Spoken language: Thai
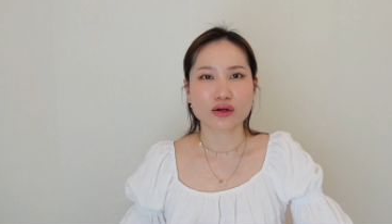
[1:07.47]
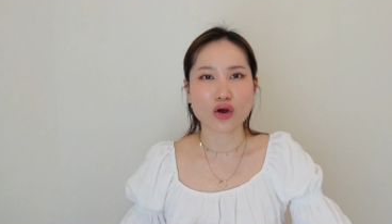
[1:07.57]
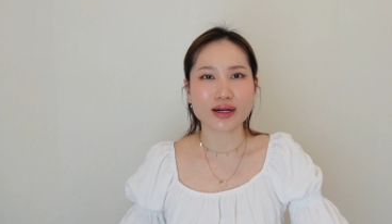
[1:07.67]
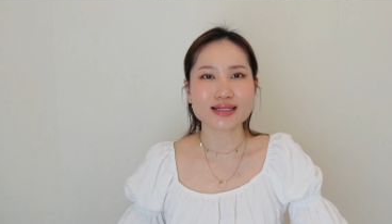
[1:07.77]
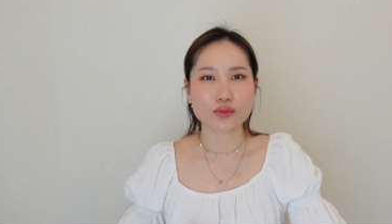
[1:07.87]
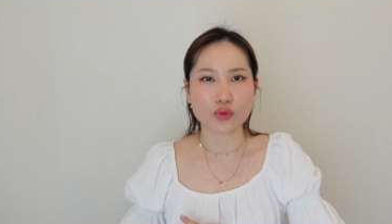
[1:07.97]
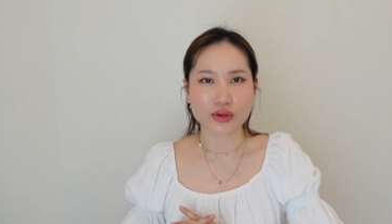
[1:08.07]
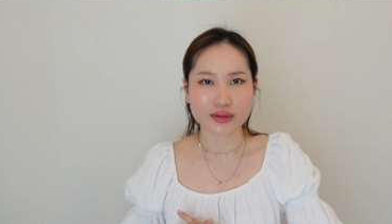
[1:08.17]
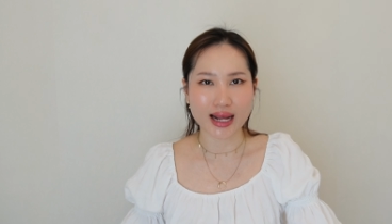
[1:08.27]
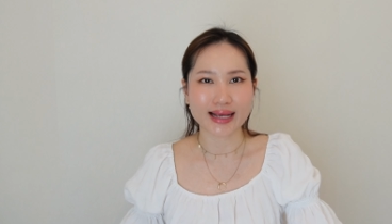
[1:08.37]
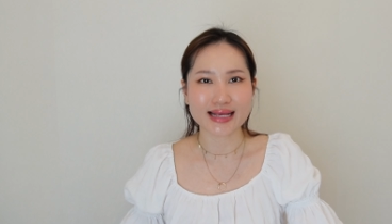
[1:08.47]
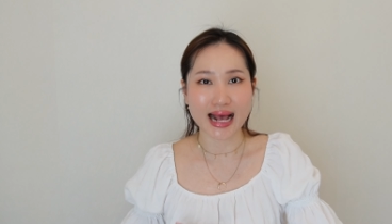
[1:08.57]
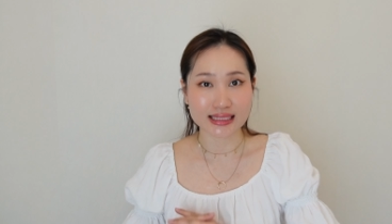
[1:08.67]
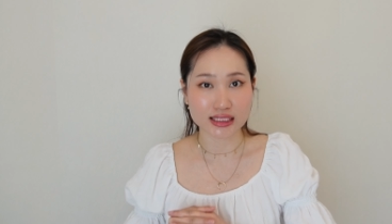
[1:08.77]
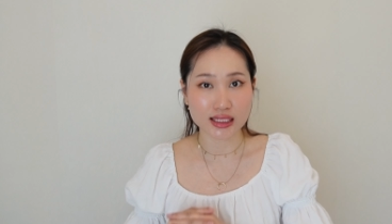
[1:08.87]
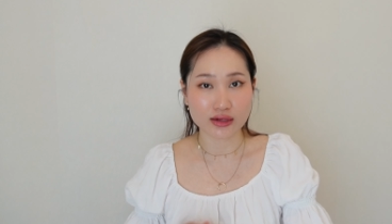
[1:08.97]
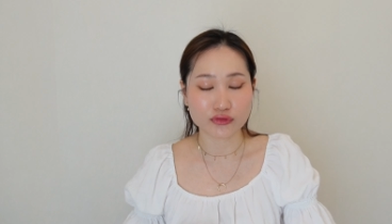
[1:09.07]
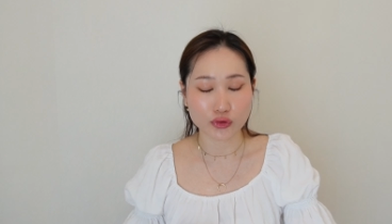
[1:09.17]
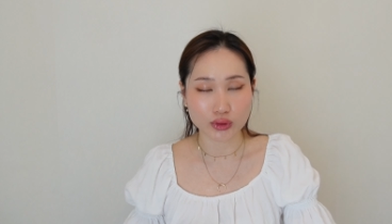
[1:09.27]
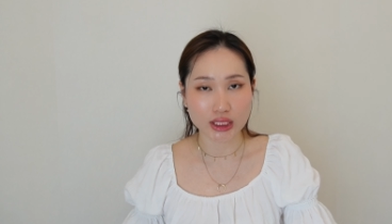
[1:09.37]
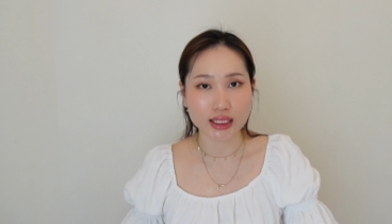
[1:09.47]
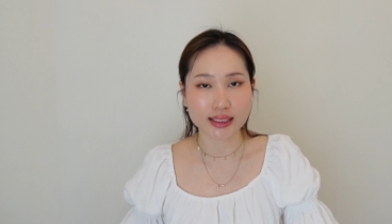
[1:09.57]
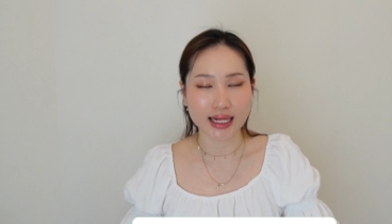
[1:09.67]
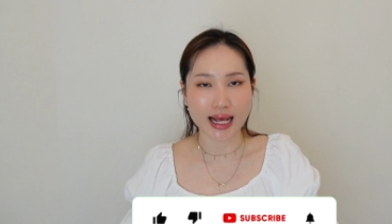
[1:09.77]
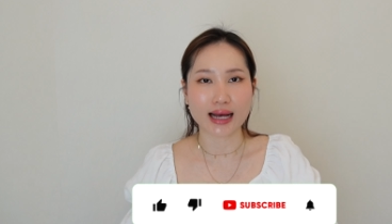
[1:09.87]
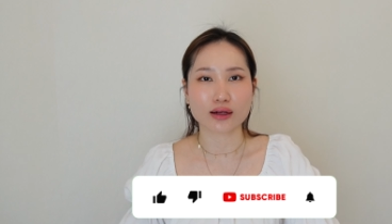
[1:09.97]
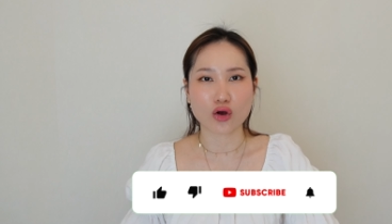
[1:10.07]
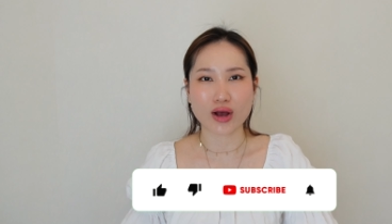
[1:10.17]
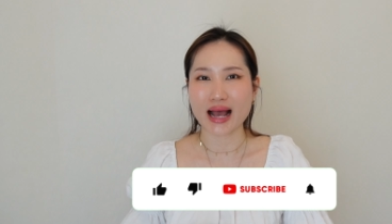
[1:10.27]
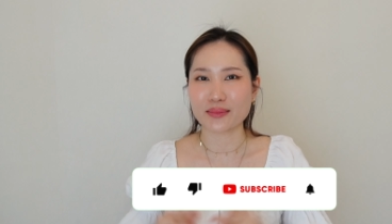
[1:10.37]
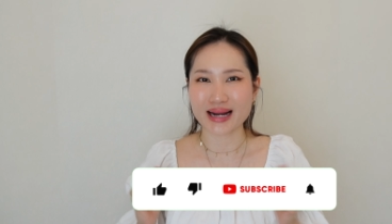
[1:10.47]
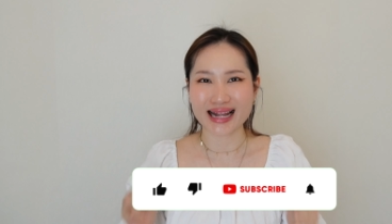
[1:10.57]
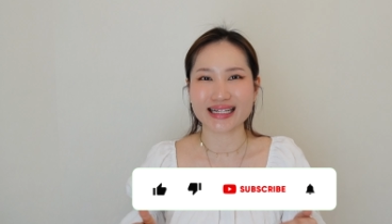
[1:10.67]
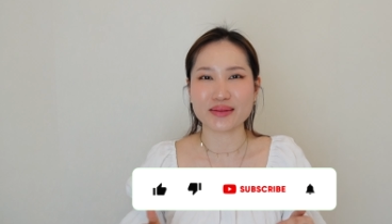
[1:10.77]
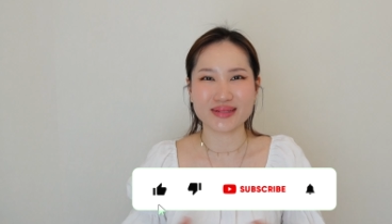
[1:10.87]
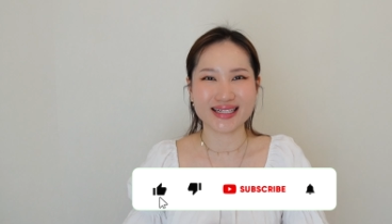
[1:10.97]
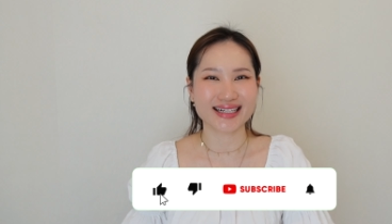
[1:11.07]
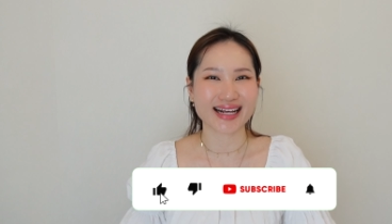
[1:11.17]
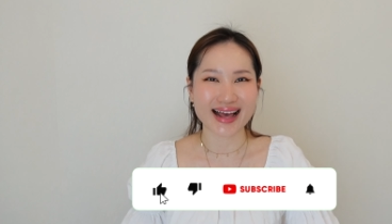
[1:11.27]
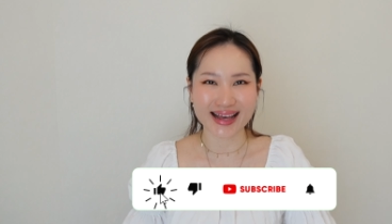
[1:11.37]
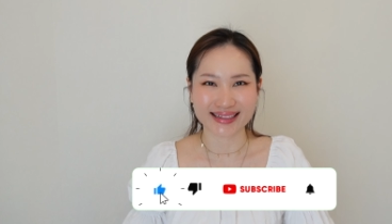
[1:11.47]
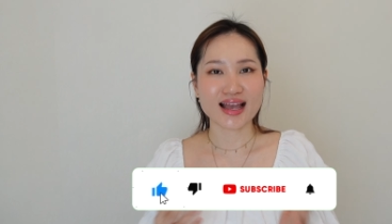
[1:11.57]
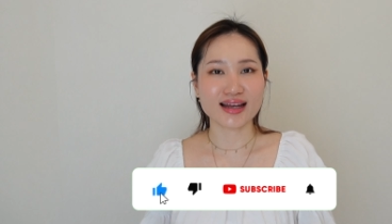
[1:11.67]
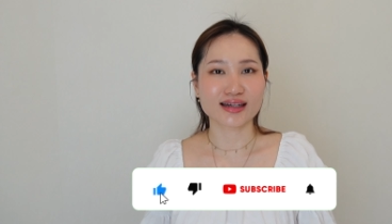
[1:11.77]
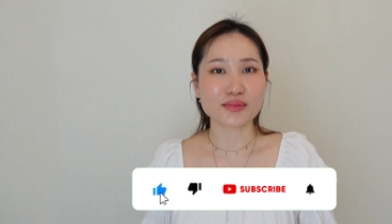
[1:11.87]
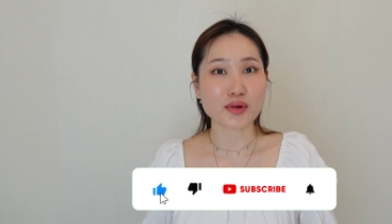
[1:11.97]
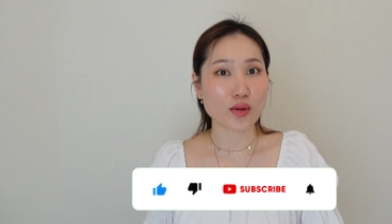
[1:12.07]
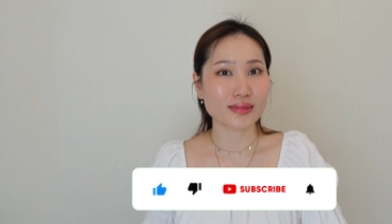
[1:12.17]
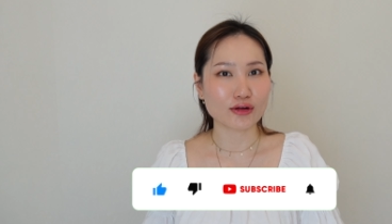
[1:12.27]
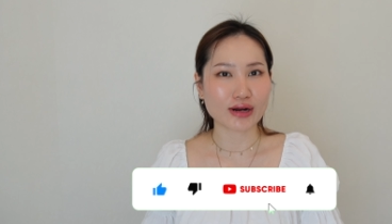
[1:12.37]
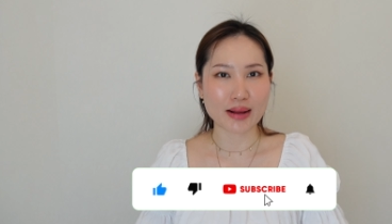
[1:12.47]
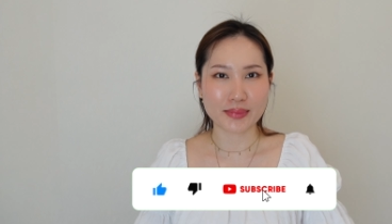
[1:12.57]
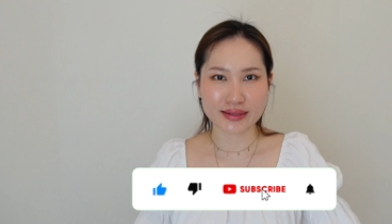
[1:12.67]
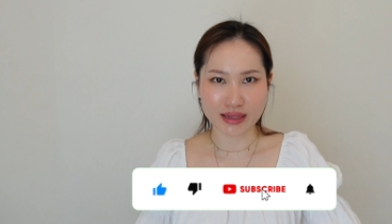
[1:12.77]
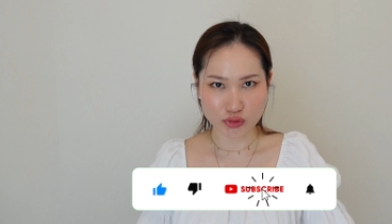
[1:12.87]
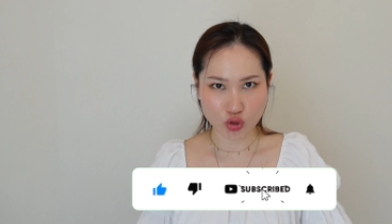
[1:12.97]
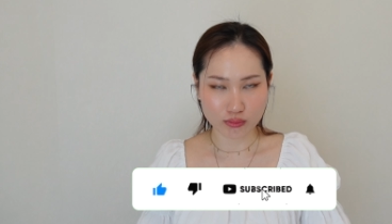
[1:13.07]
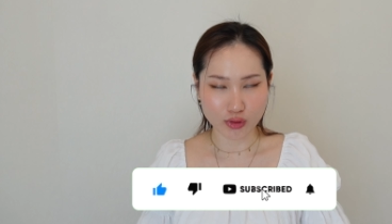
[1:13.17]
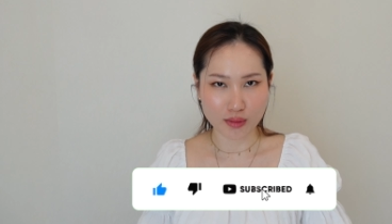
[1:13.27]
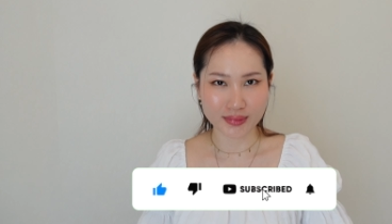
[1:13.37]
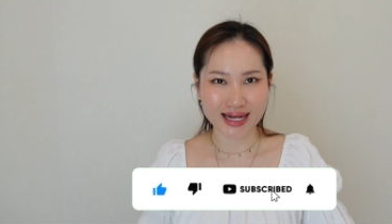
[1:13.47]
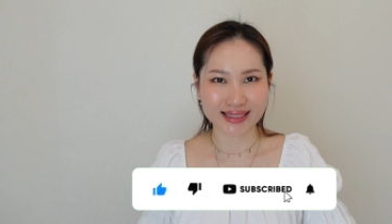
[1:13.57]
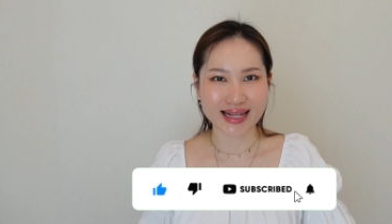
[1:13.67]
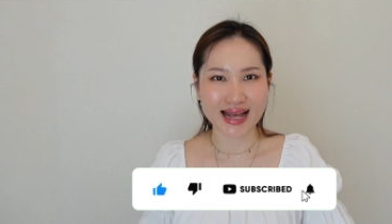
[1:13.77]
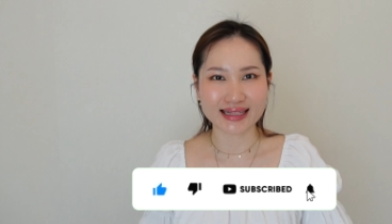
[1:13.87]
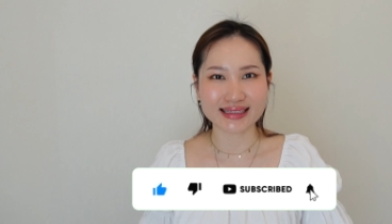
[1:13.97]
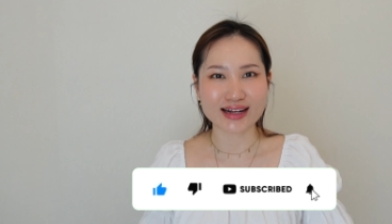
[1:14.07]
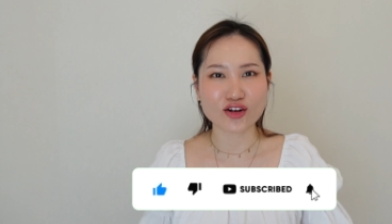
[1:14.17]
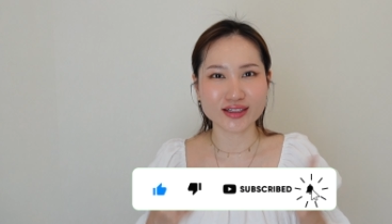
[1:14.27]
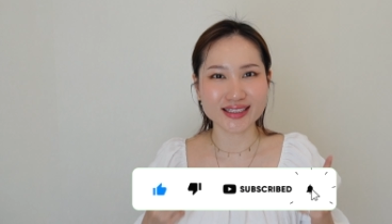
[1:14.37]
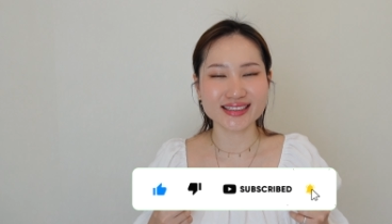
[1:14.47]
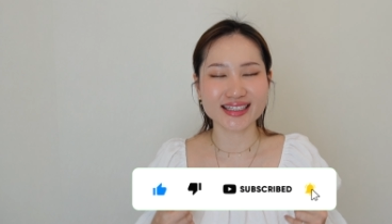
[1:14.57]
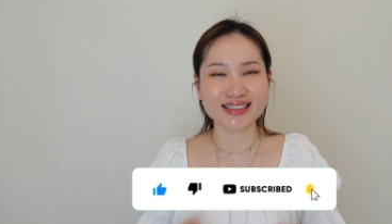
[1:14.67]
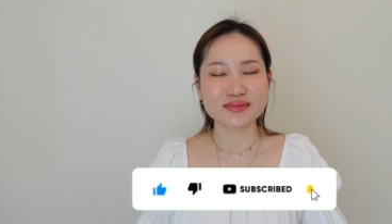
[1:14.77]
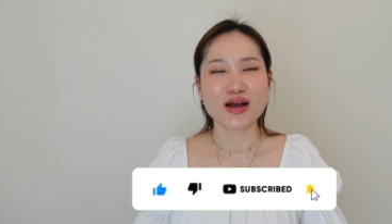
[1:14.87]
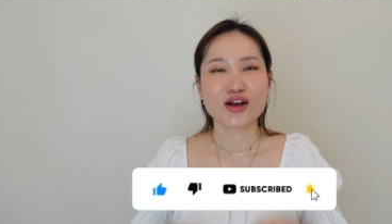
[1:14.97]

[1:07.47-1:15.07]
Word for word: ก็ถ้าสมมติว่าใครอยากจะฉีดฟิลเลอร์นะคะก็ห้ามพลาดคลิปนี้เลยค่ะอ่ะถ้าพร้อมแล้วนะคะไปรับชมพร้อมกันนะคะแต่ก่อนอื่นอย่าลืม